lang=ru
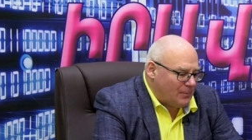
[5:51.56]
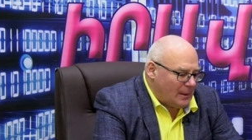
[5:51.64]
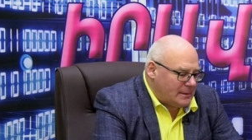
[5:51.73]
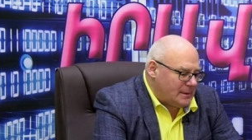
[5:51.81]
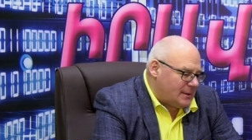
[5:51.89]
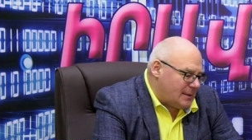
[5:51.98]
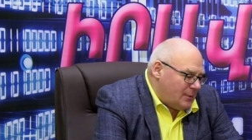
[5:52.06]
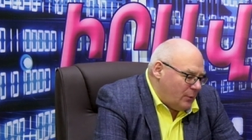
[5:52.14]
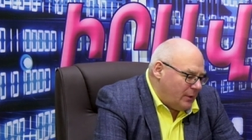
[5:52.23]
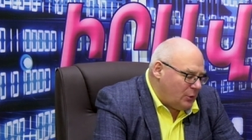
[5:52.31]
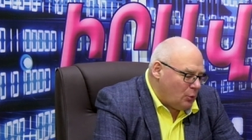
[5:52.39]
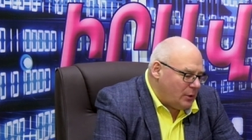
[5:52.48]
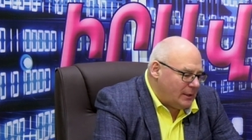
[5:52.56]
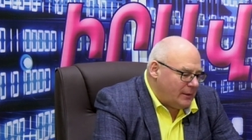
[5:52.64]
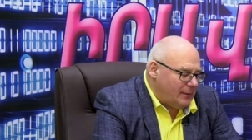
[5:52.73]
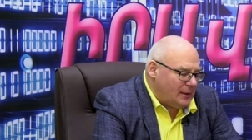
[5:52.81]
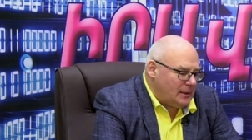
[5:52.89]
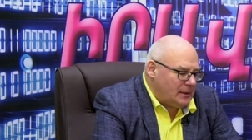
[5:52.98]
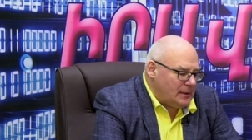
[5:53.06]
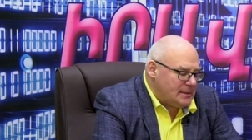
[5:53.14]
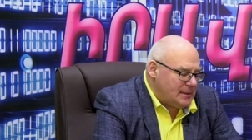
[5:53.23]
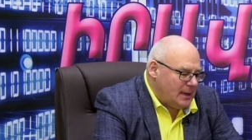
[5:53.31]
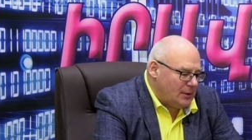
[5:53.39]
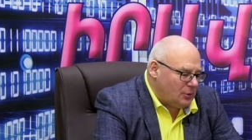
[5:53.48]
кстати, итоги, наверное,
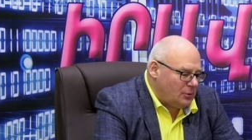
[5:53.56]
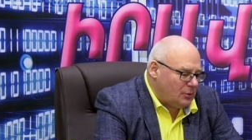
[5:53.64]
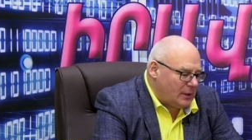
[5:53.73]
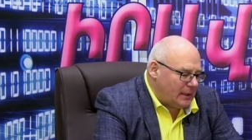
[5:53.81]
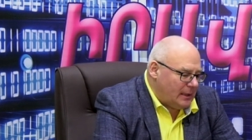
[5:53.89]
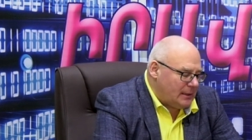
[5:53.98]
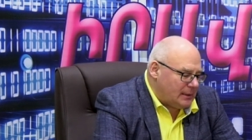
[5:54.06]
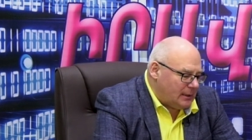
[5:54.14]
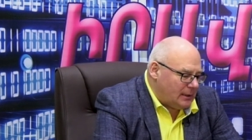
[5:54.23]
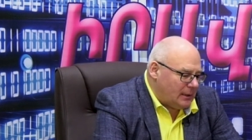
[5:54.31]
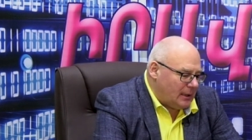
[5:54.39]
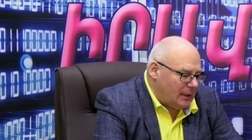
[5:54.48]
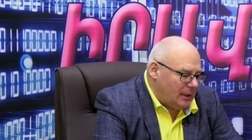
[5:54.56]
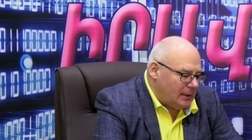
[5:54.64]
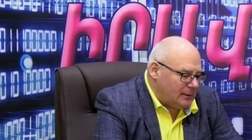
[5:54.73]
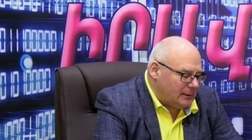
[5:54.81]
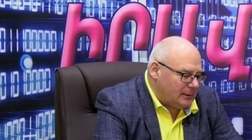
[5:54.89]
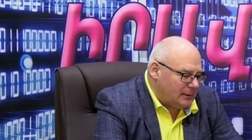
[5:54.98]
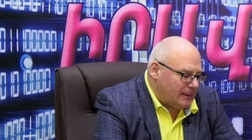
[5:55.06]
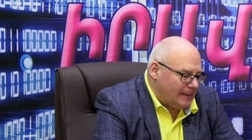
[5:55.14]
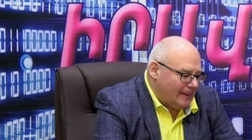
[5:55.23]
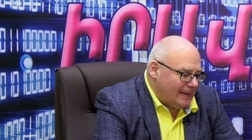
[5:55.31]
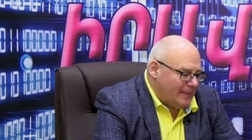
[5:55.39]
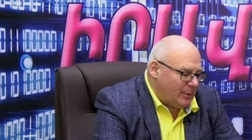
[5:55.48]
нельзя, но какие-то э,
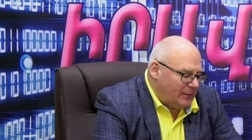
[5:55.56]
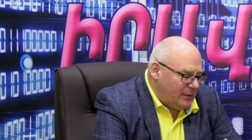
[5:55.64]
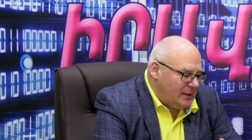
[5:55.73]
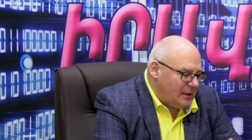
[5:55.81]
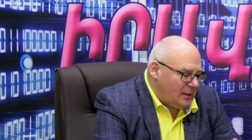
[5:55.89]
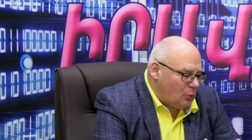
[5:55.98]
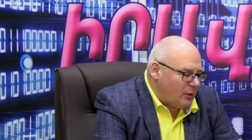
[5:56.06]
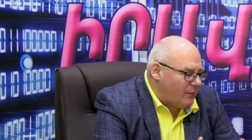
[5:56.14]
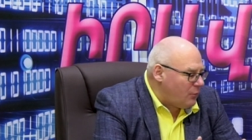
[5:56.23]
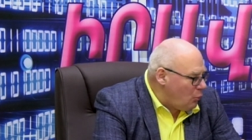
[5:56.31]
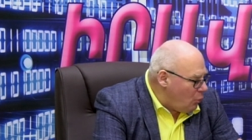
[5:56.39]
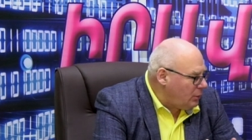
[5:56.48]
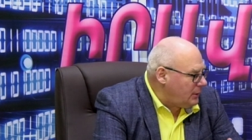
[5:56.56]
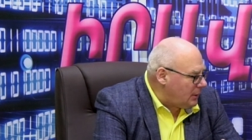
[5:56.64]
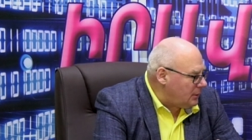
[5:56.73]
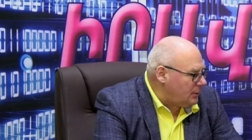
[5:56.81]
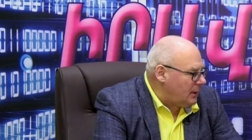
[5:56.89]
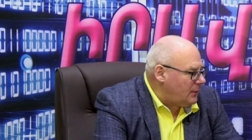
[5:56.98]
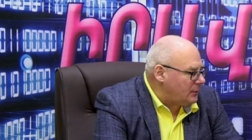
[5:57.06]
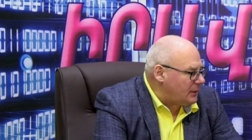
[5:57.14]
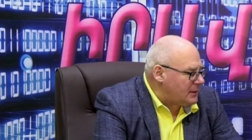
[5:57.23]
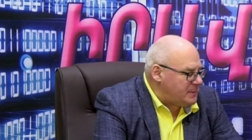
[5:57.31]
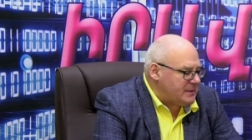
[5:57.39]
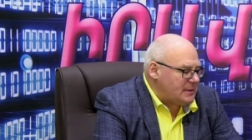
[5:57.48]
подведения итогов года, да, вот
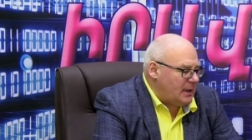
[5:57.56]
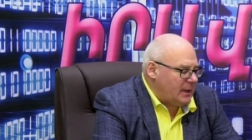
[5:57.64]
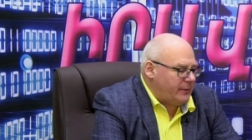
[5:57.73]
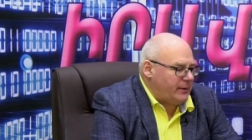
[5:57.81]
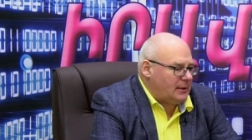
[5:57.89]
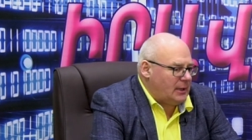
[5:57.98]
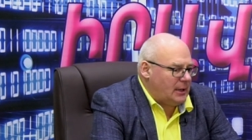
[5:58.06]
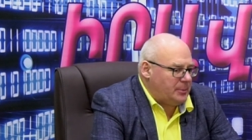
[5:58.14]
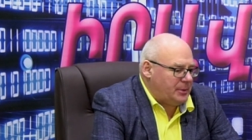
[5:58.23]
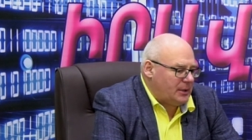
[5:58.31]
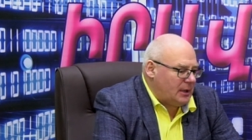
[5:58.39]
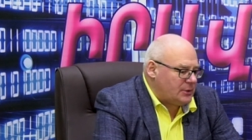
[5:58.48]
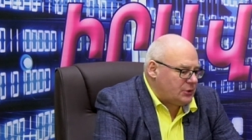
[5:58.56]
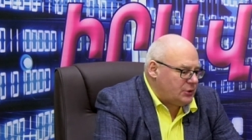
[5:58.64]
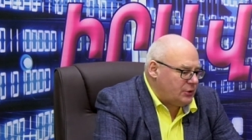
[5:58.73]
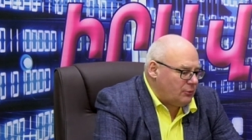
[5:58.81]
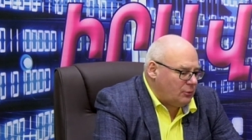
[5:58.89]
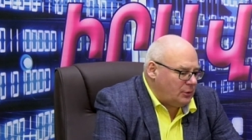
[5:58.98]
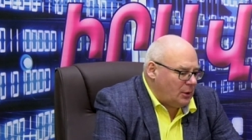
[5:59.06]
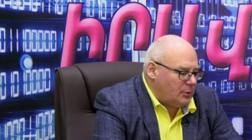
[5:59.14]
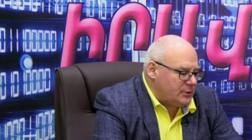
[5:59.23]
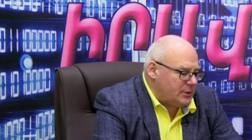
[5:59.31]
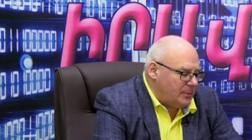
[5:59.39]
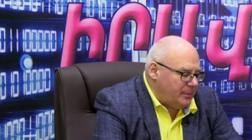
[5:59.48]
этой специальной военной операции, чего
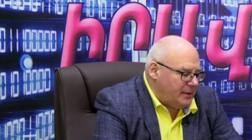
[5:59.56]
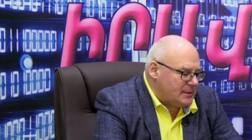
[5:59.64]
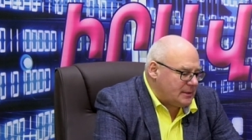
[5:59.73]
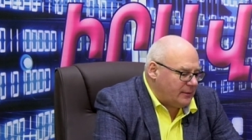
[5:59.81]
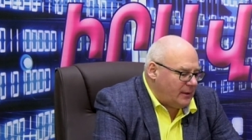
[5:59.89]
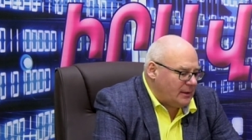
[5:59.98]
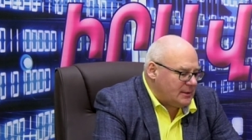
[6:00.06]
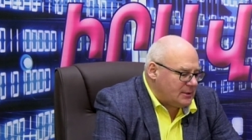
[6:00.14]
удалось добиться. Данной